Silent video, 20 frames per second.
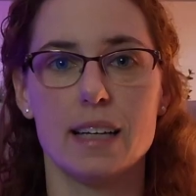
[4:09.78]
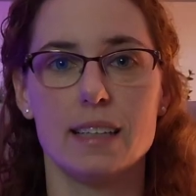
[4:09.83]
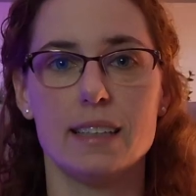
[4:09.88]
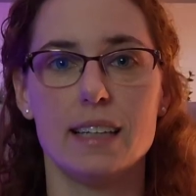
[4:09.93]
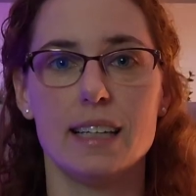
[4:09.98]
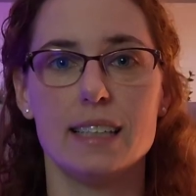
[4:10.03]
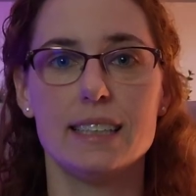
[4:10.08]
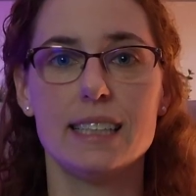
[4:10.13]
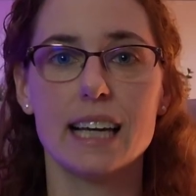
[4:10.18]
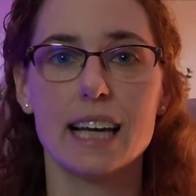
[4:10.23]

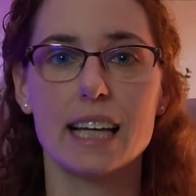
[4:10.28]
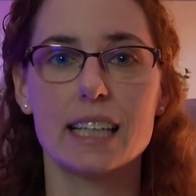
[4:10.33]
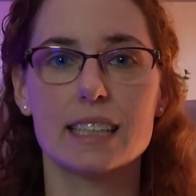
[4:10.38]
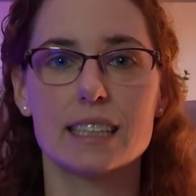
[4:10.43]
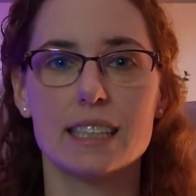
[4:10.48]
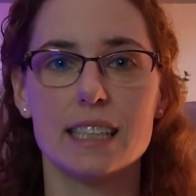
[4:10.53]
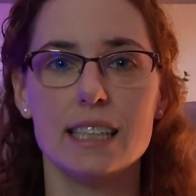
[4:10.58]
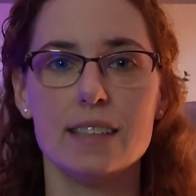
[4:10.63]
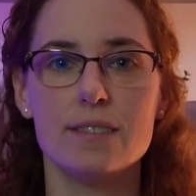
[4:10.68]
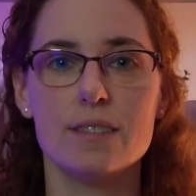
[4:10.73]
Des
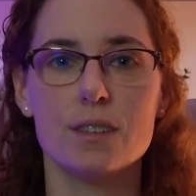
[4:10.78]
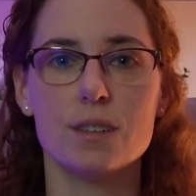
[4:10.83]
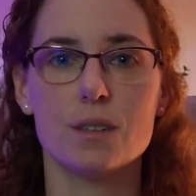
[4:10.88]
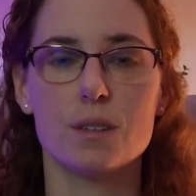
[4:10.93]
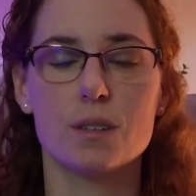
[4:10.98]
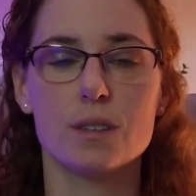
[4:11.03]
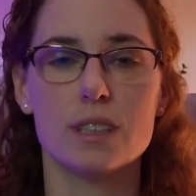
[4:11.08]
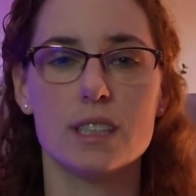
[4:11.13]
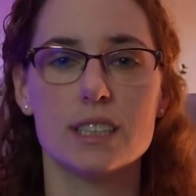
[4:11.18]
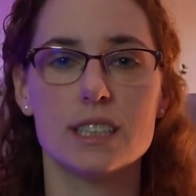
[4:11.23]
directives
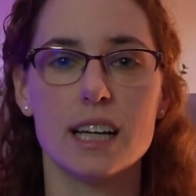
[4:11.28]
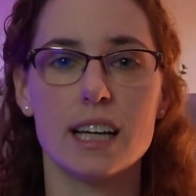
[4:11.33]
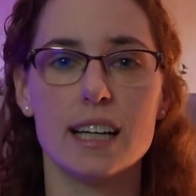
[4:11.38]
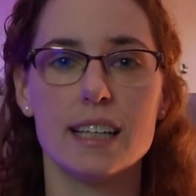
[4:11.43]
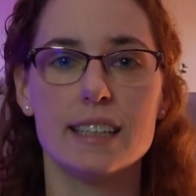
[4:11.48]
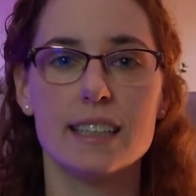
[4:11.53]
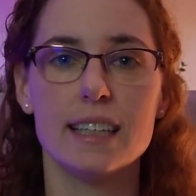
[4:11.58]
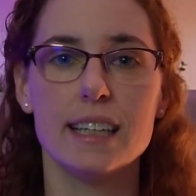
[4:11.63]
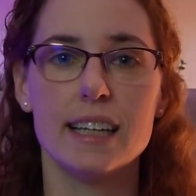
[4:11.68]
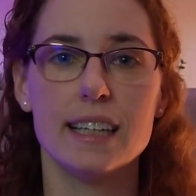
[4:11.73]
ont déjà
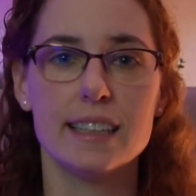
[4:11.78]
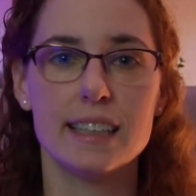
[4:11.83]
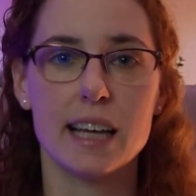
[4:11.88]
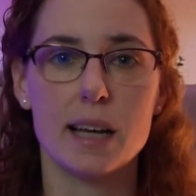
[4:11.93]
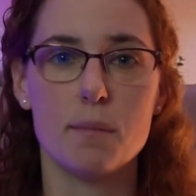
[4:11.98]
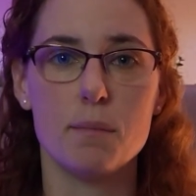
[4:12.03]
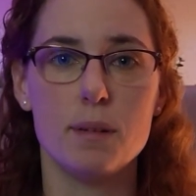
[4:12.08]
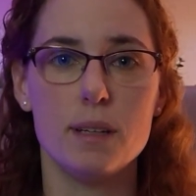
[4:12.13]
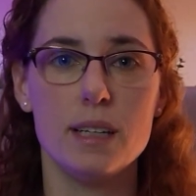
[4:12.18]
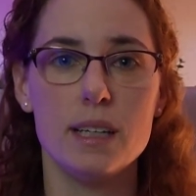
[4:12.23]
été
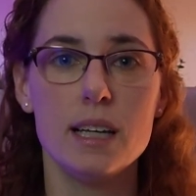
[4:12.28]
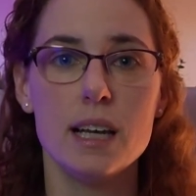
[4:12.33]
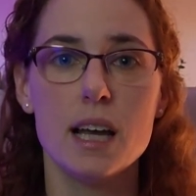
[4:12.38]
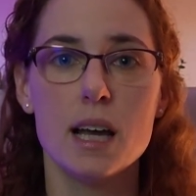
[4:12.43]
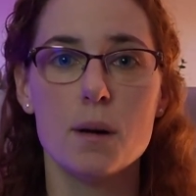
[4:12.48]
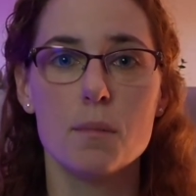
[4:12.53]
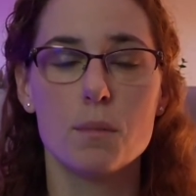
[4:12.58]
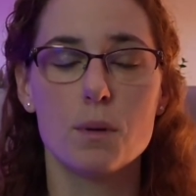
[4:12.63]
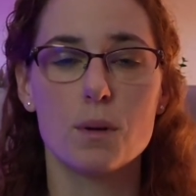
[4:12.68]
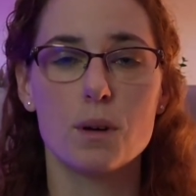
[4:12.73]
établies
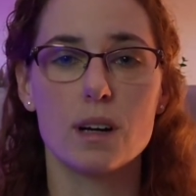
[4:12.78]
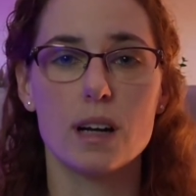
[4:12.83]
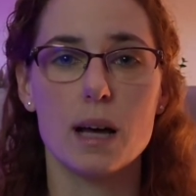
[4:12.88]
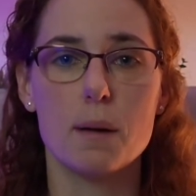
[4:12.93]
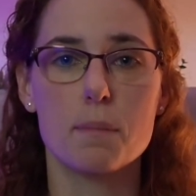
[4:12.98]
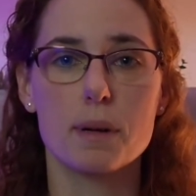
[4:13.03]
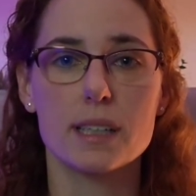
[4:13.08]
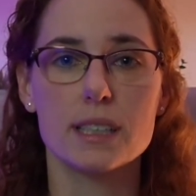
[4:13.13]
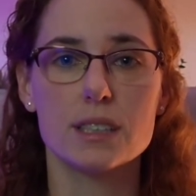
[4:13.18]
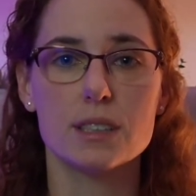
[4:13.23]
pour la
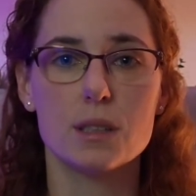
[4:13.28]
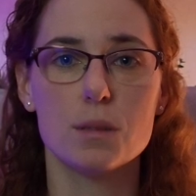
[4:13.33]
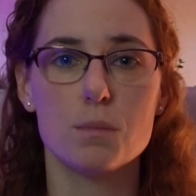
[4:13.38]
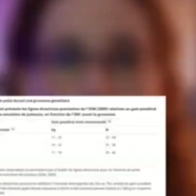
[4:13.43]
prise de